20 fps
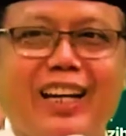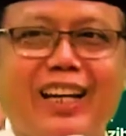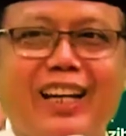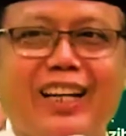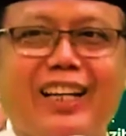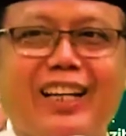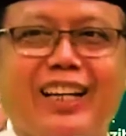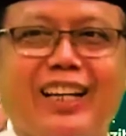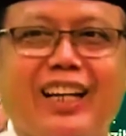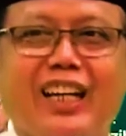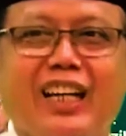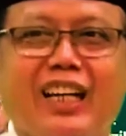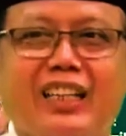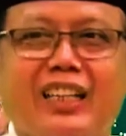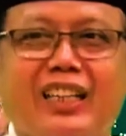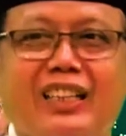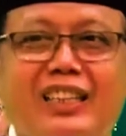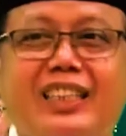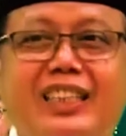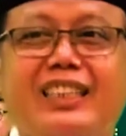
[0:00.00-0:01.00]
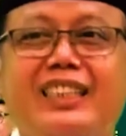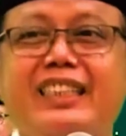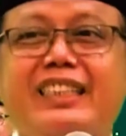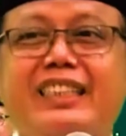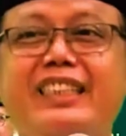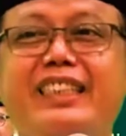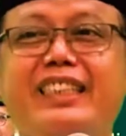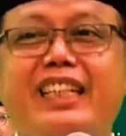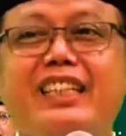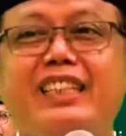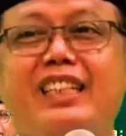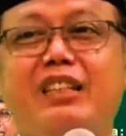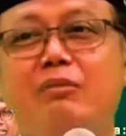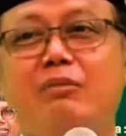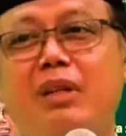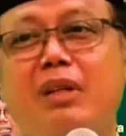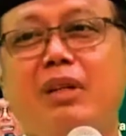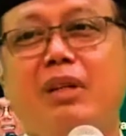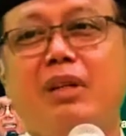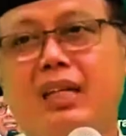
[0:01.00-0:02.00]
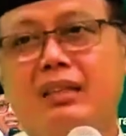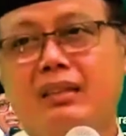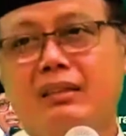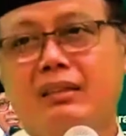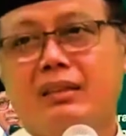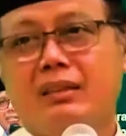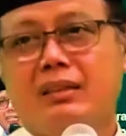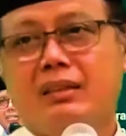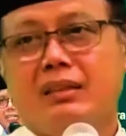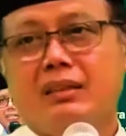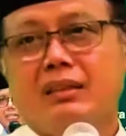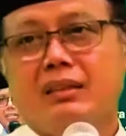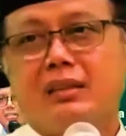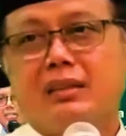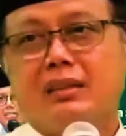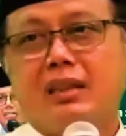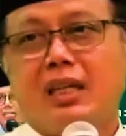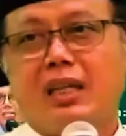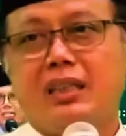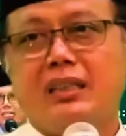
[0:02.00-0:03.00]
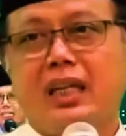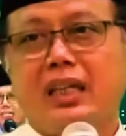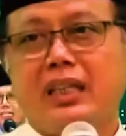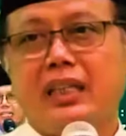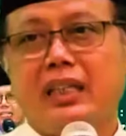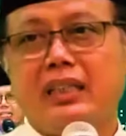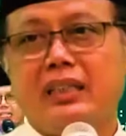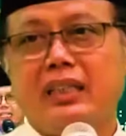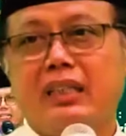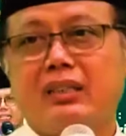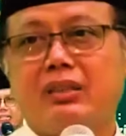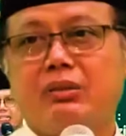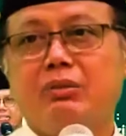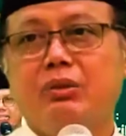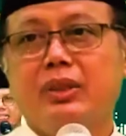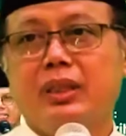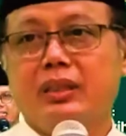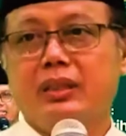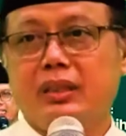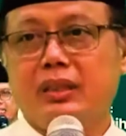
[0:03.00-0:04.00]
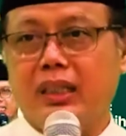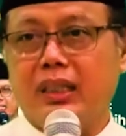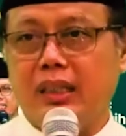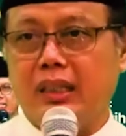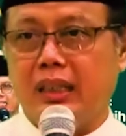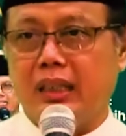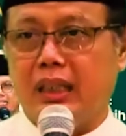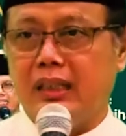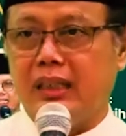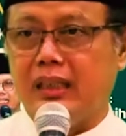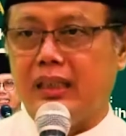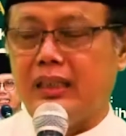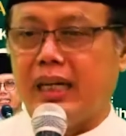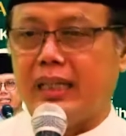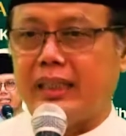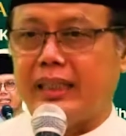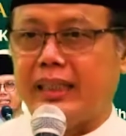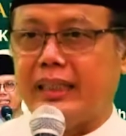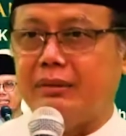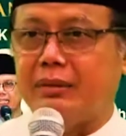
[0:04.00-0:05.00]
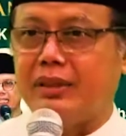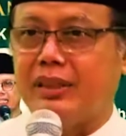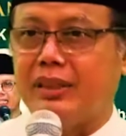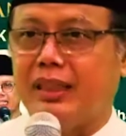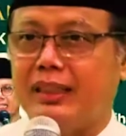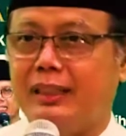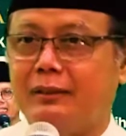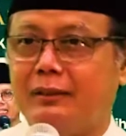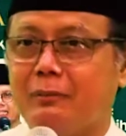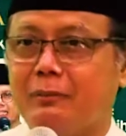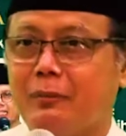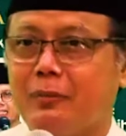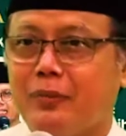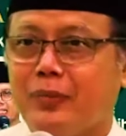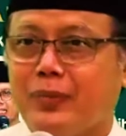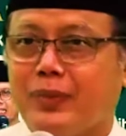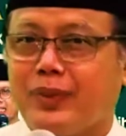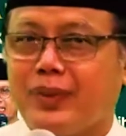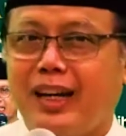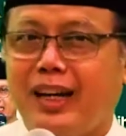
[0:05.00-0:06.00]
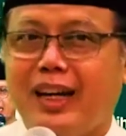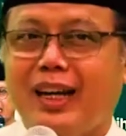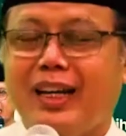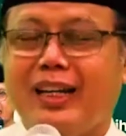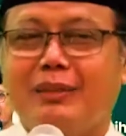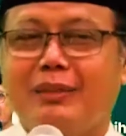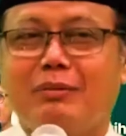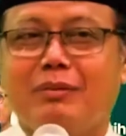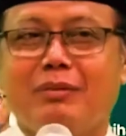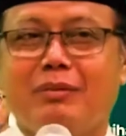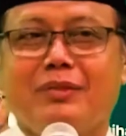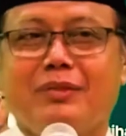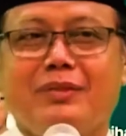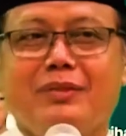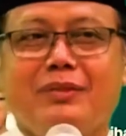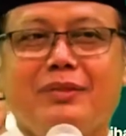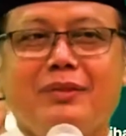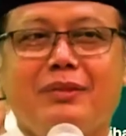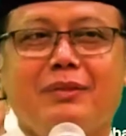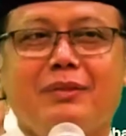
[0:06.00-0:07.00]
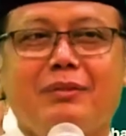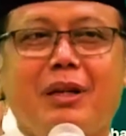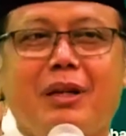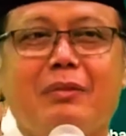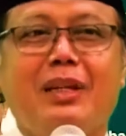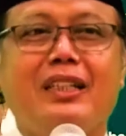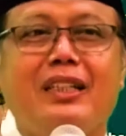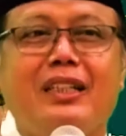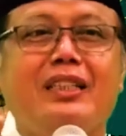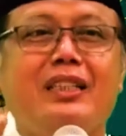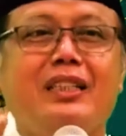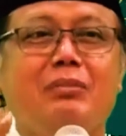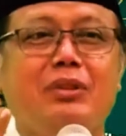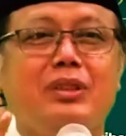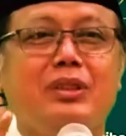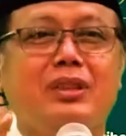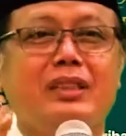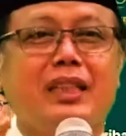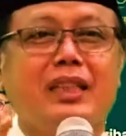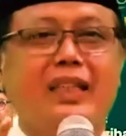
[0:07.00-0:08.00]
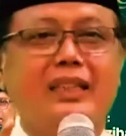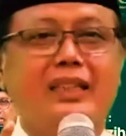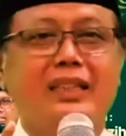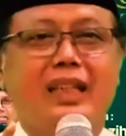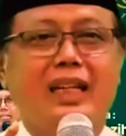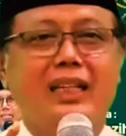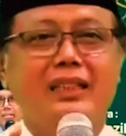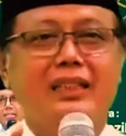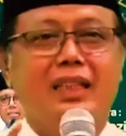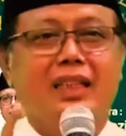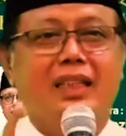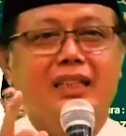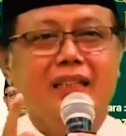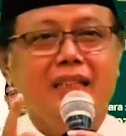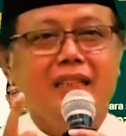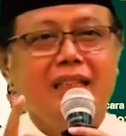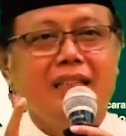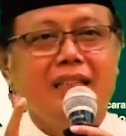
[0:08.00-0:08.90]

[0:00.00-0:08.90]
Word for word: Nah, nanti kedinginan kan malah cari jaketnya sulit di sana tidak ada jaket sekali. Nah, Bapak dan Ibu sekalian, jadi